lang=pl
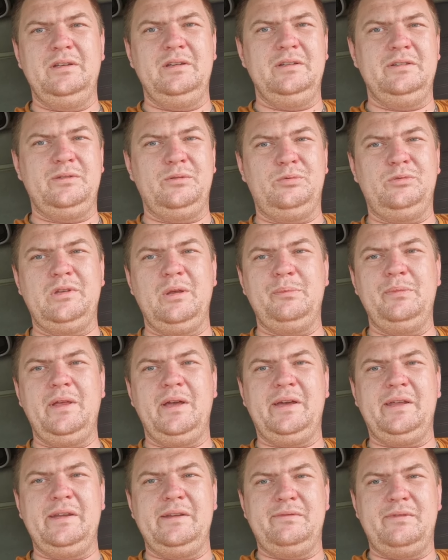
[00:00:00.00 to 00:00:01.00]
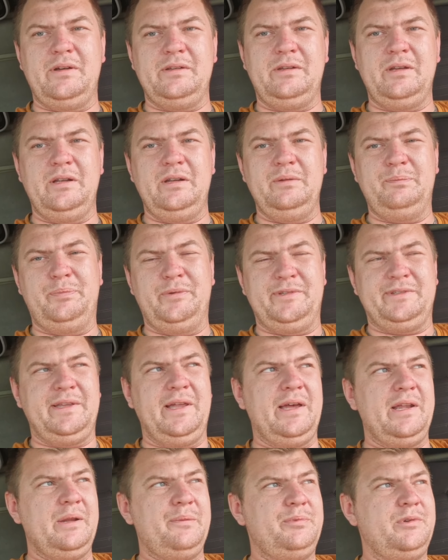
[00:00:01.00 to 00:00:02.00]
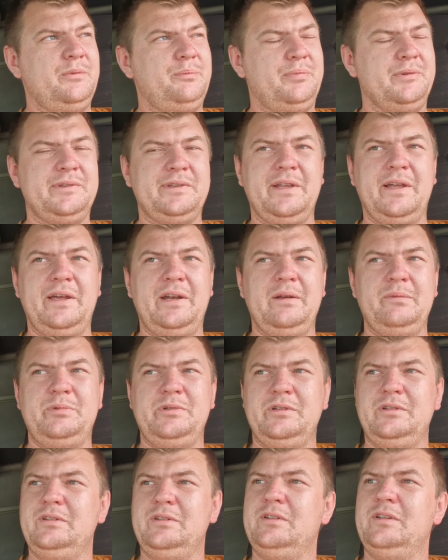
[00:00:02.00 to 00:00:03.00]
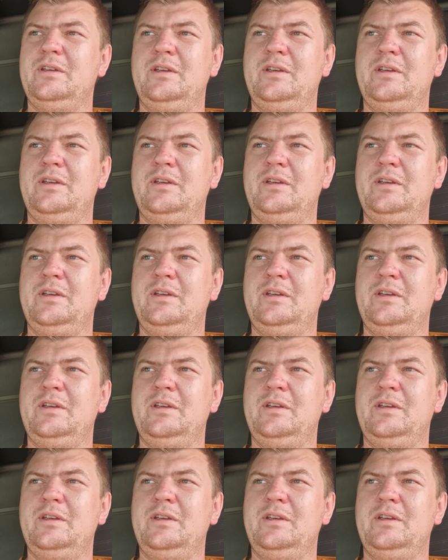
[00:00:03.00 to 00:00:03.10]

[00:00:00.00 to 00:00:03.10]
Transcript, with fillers: e, coś tam nagrywać, ale postaram się, postaram się